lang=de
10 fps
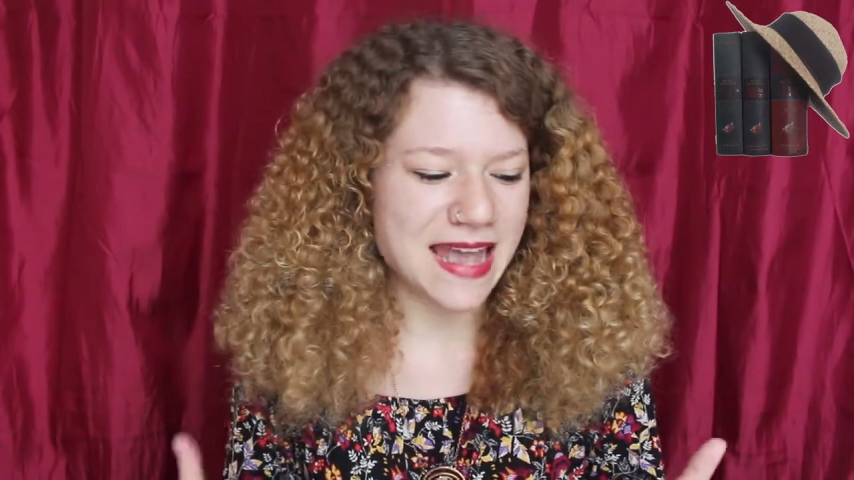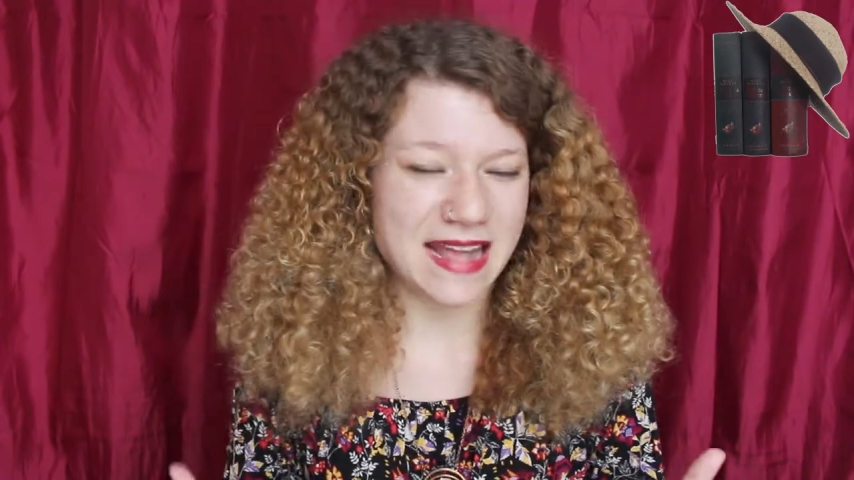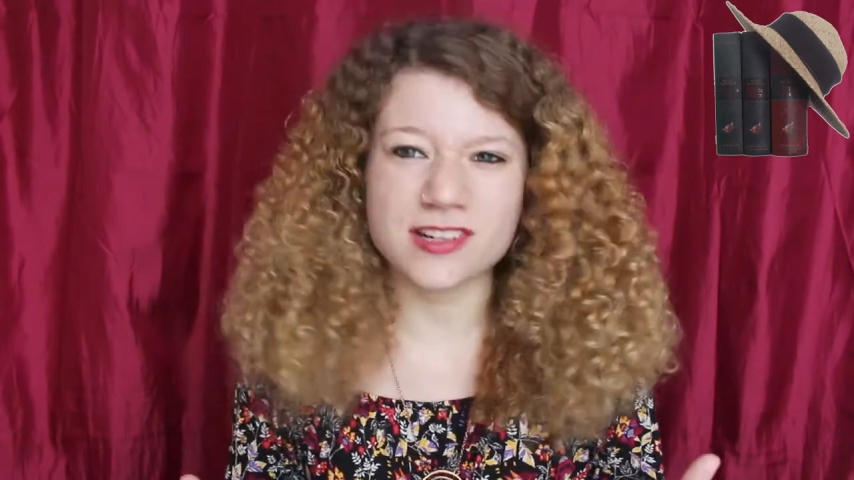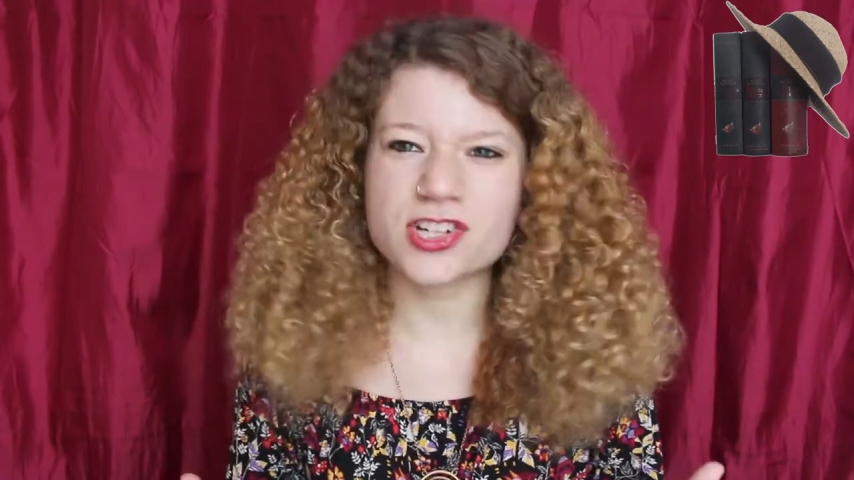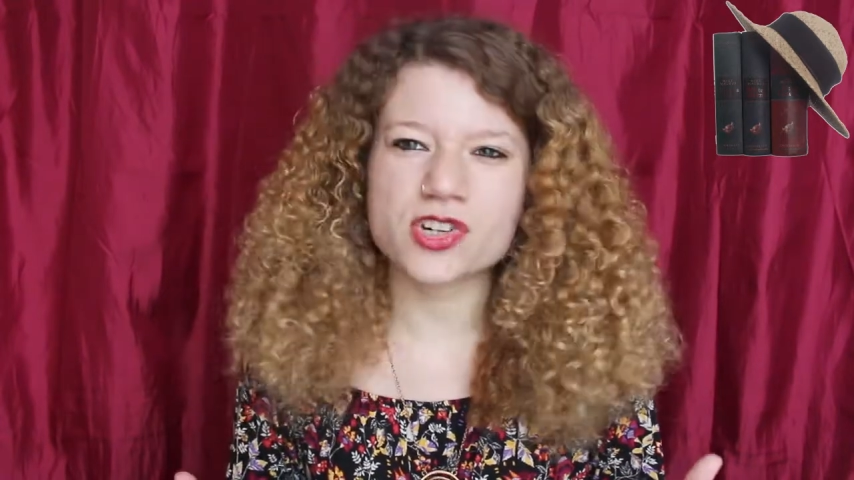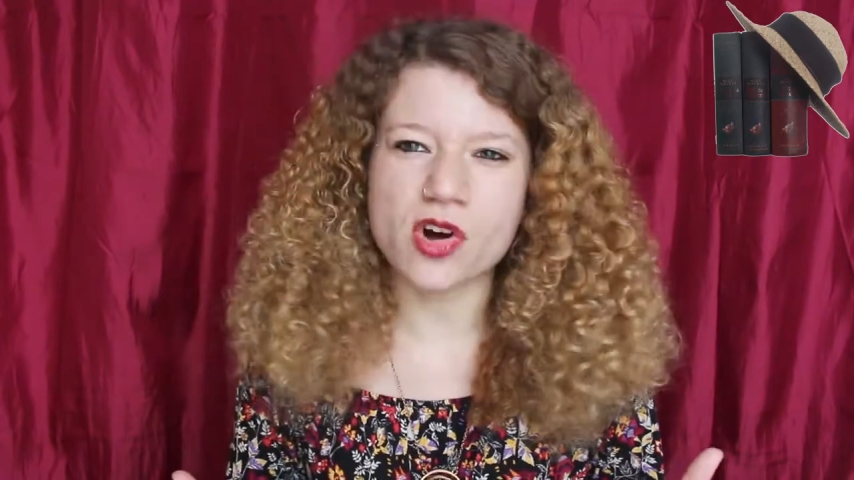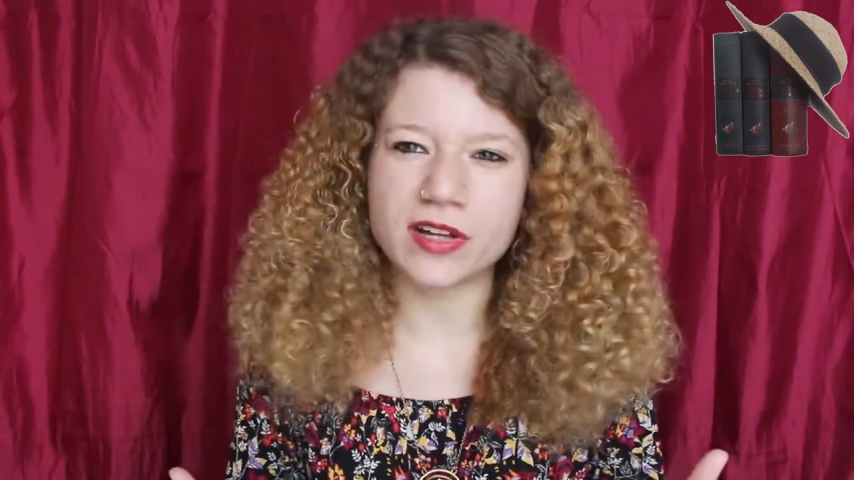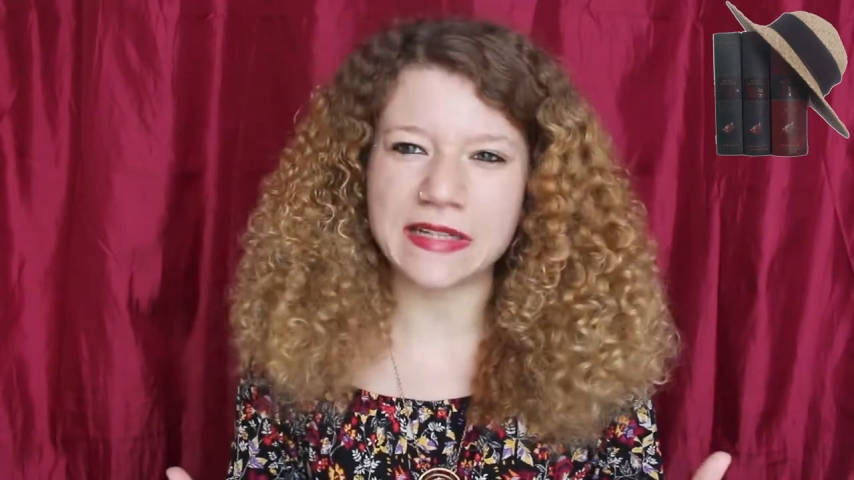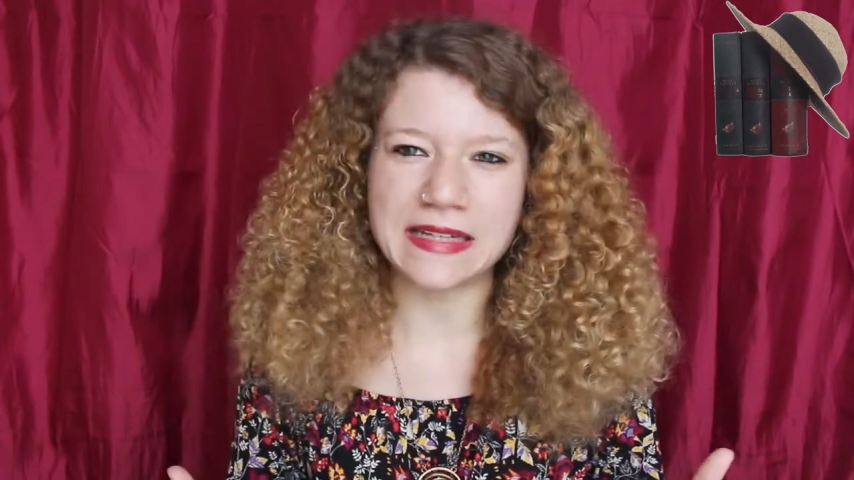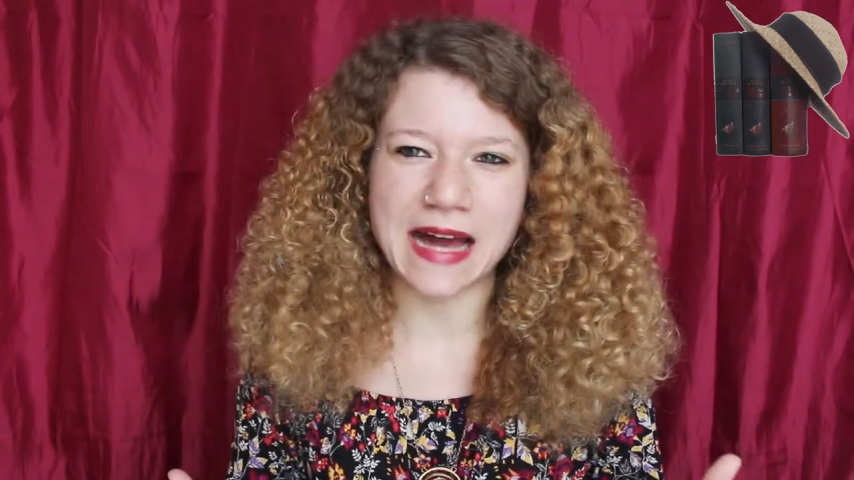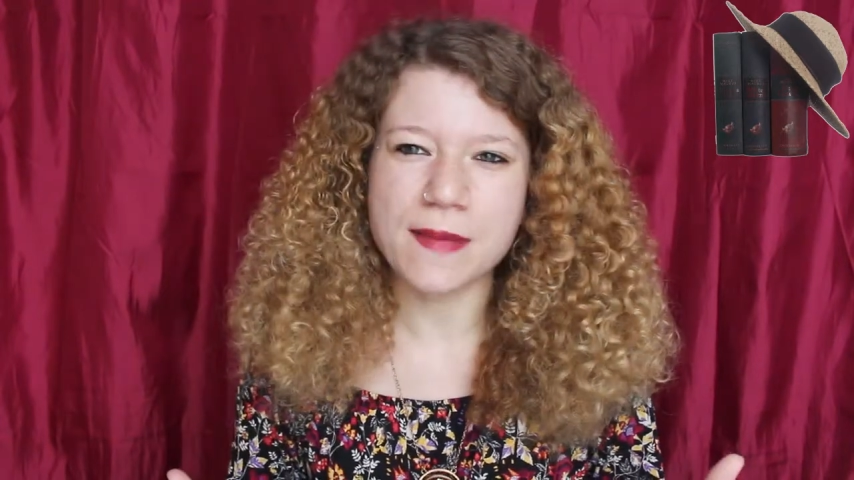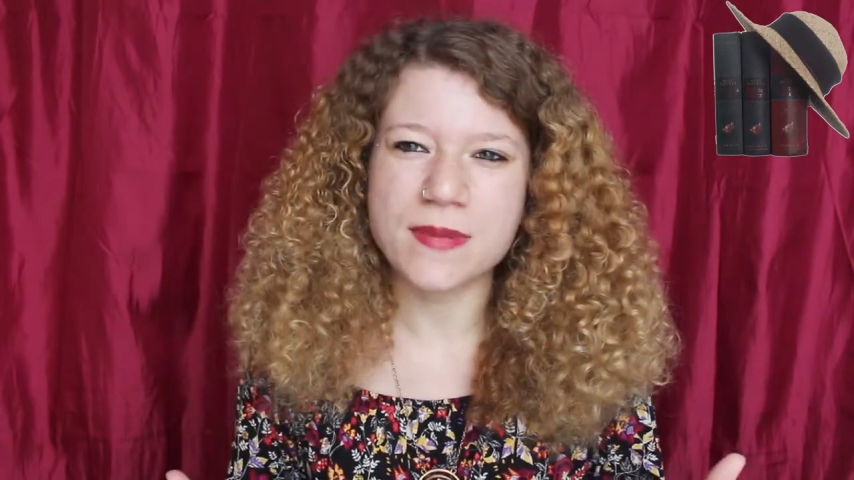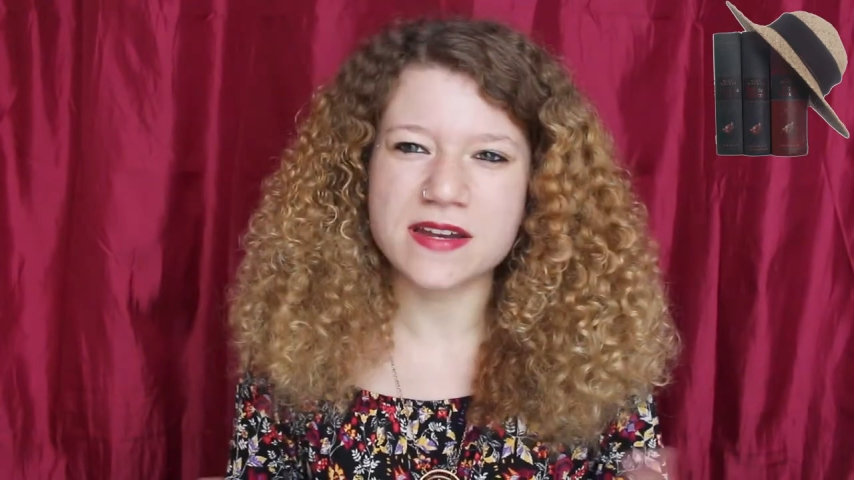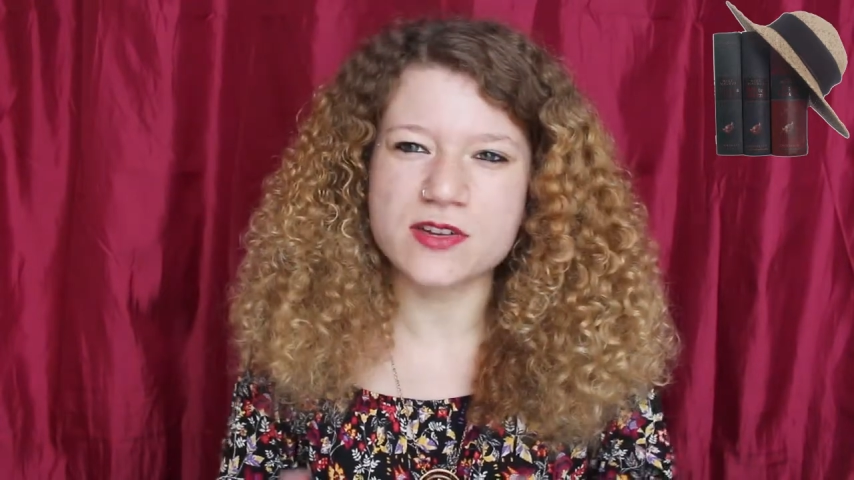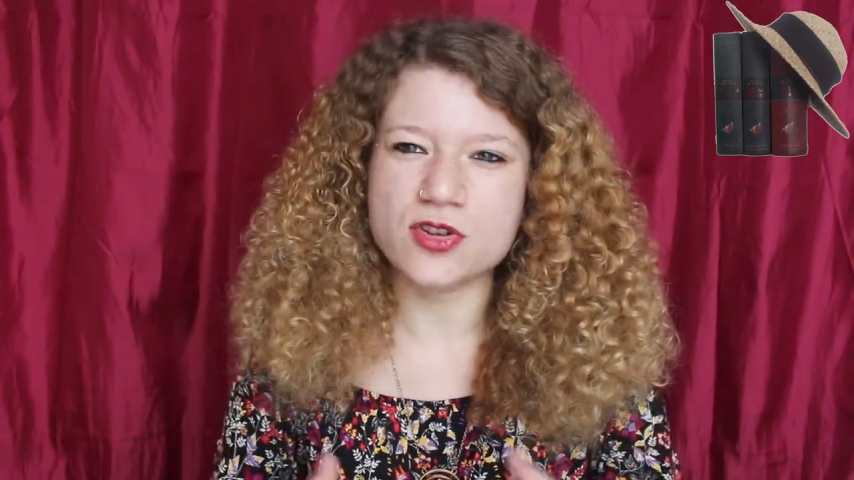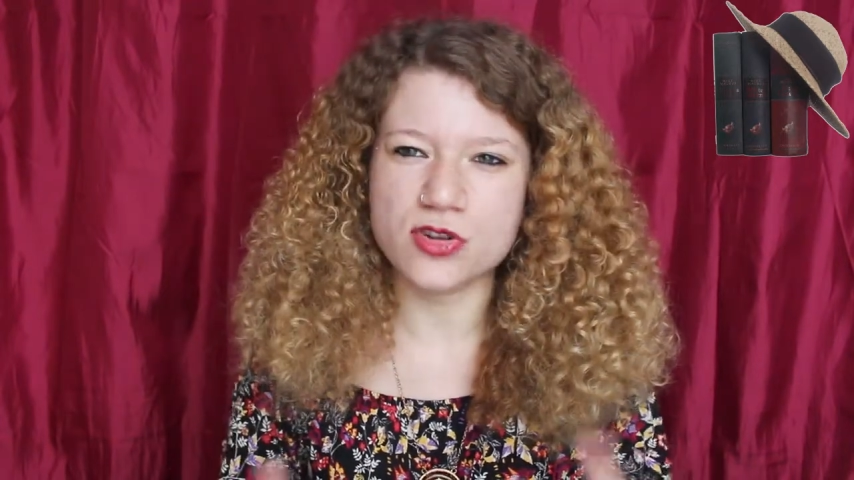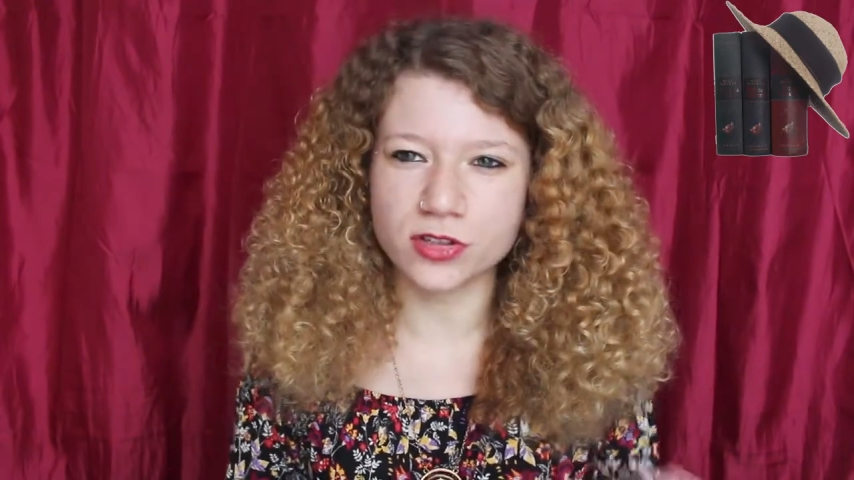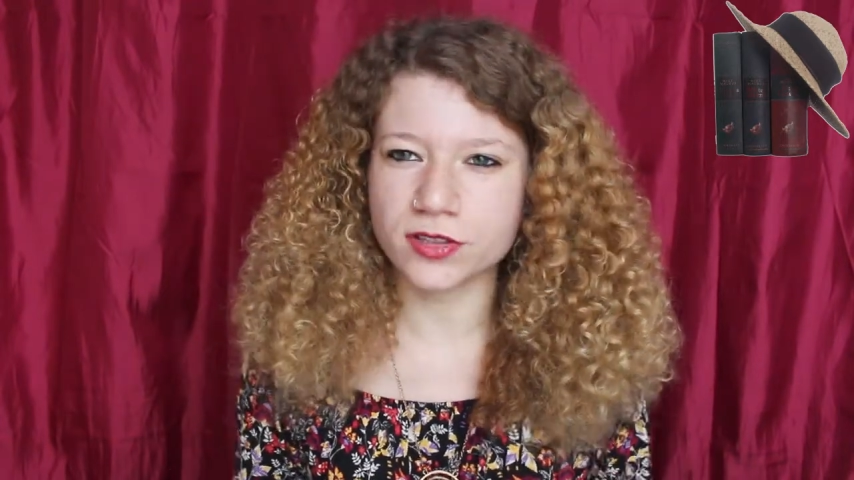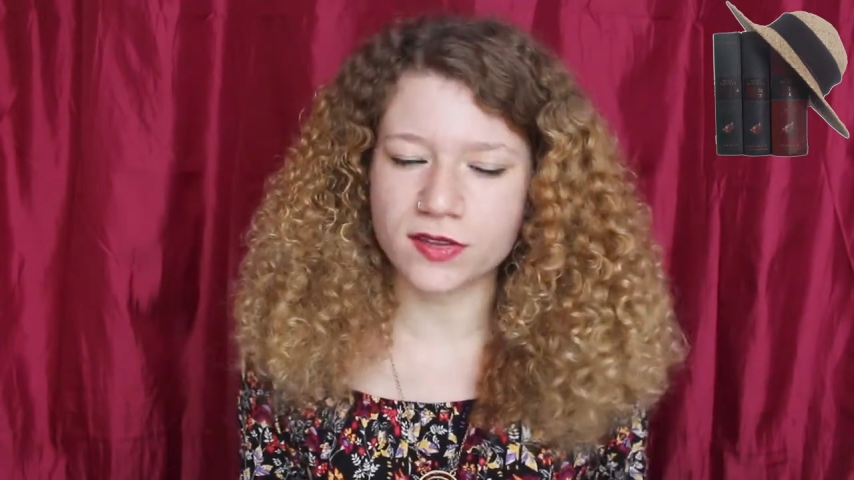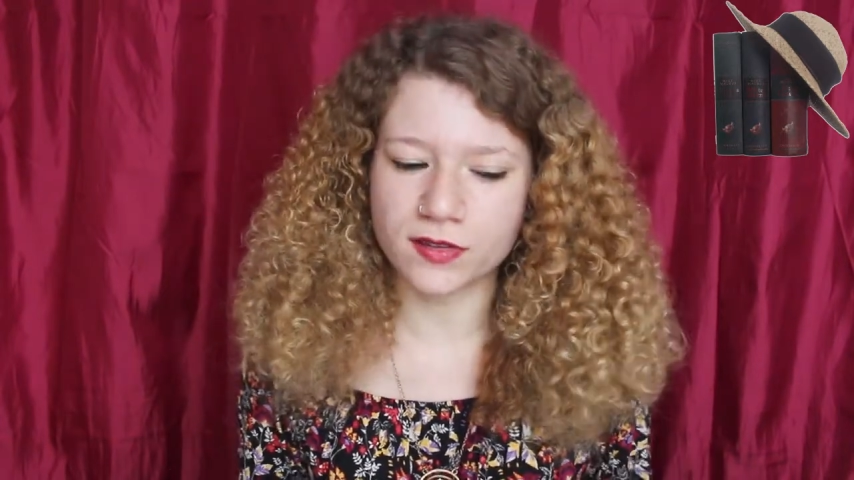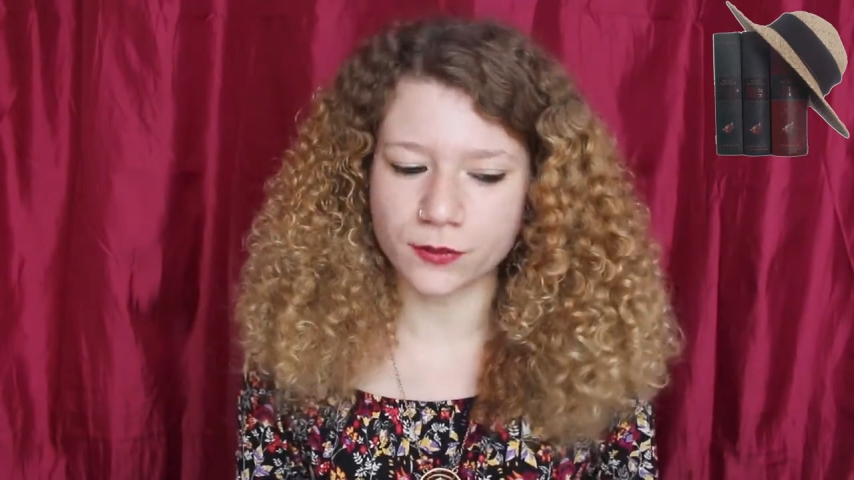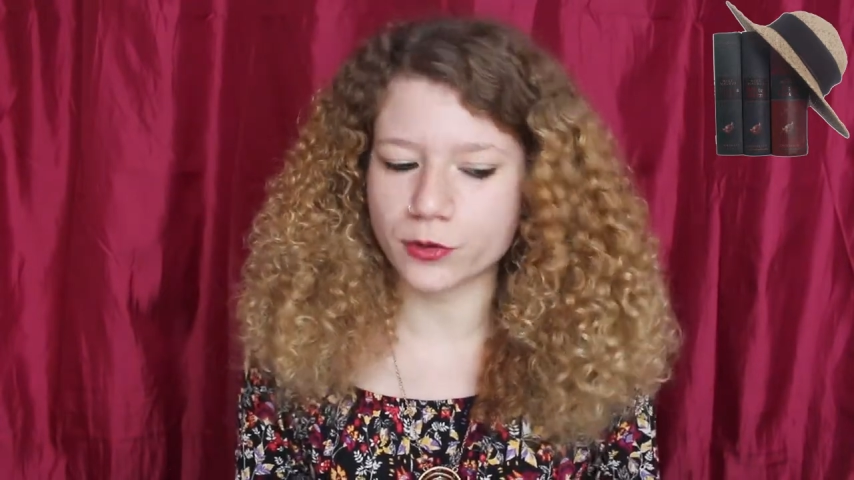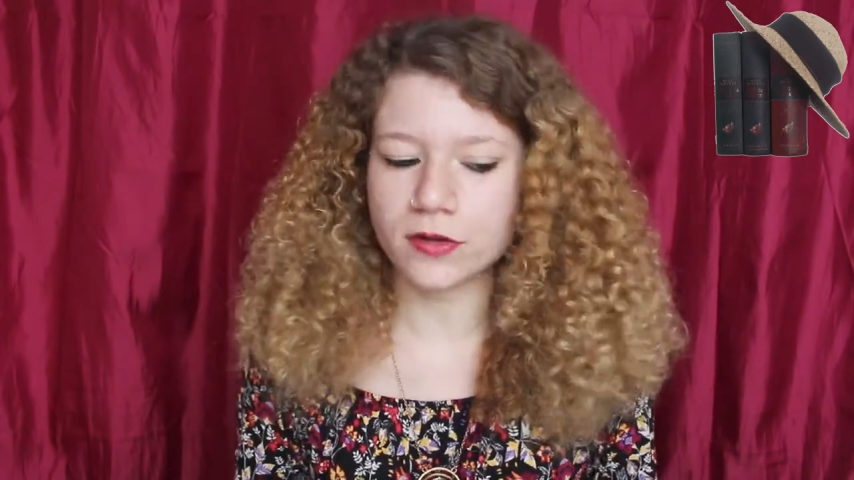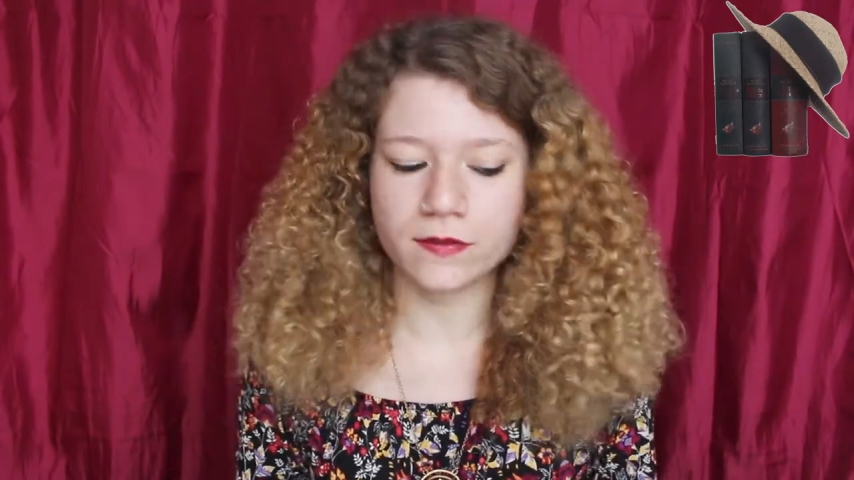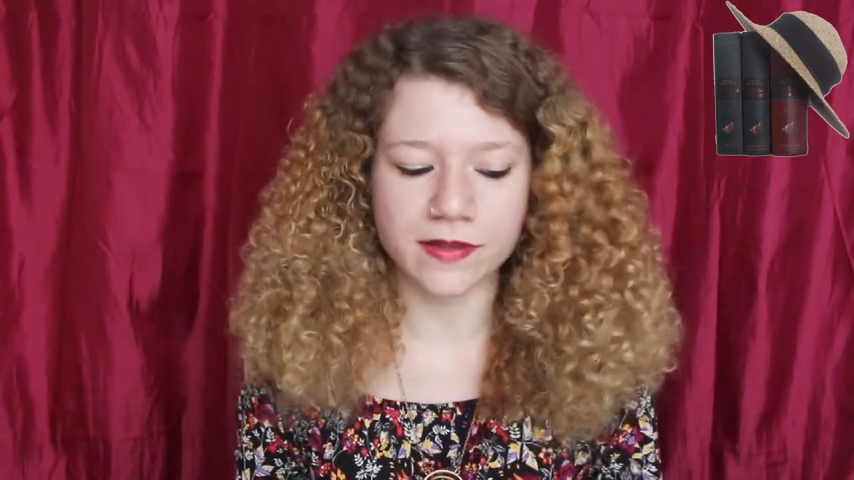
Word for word: englischen Originalbände nirgends gefunden,